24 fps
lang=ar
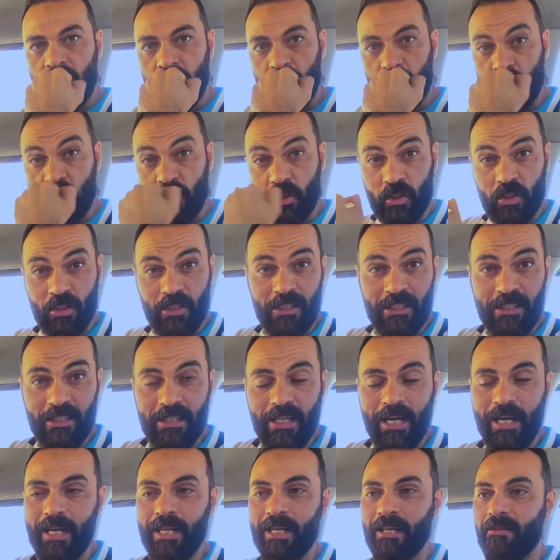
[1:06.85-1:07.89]

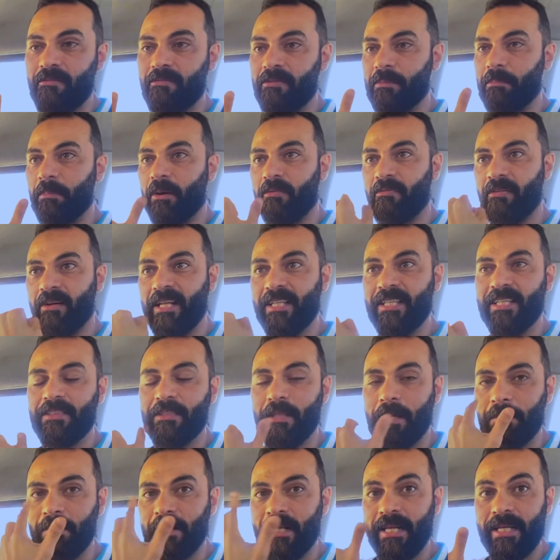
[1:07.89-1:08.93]
الشديده اللي في البرفانات
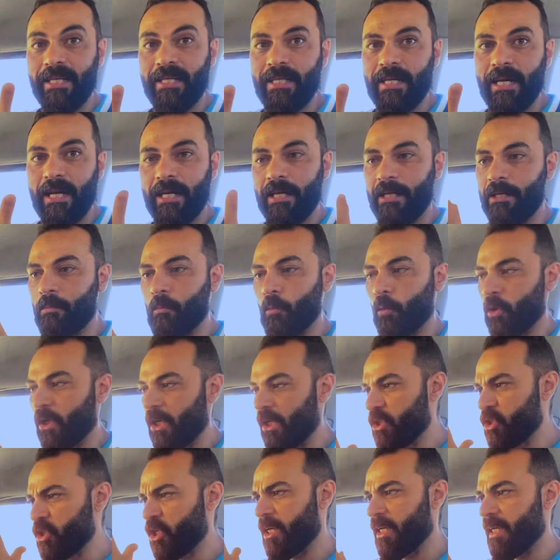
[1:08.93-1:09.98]
التابليه
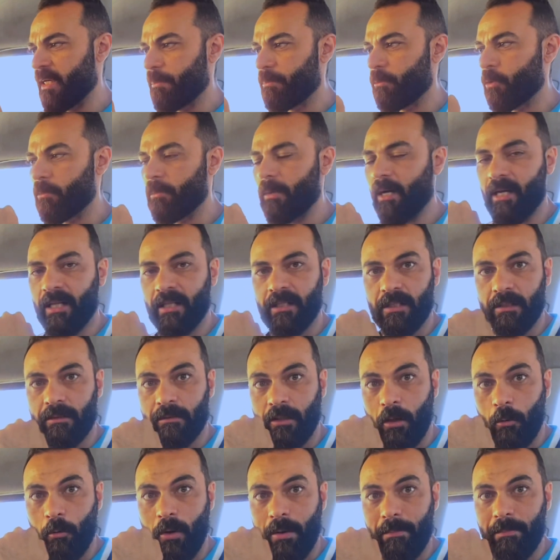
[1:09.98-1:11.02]
المنعشه اللي بتبقى
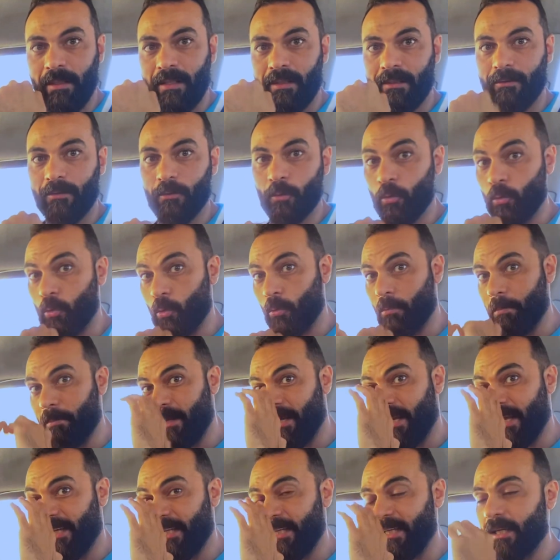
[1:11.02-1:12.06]
التوابل تخرم
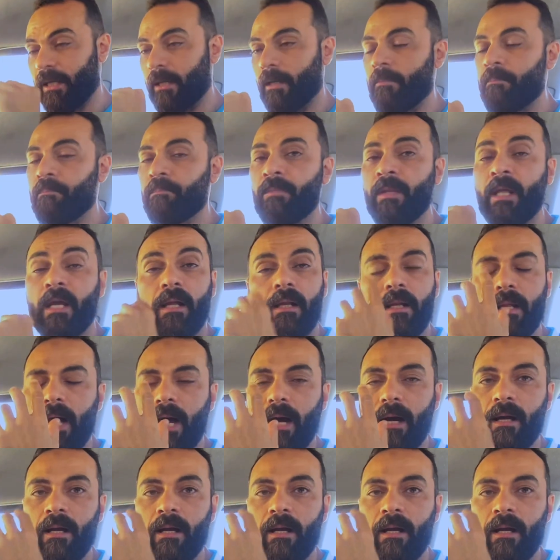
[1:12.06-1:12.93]
مناخيرك لا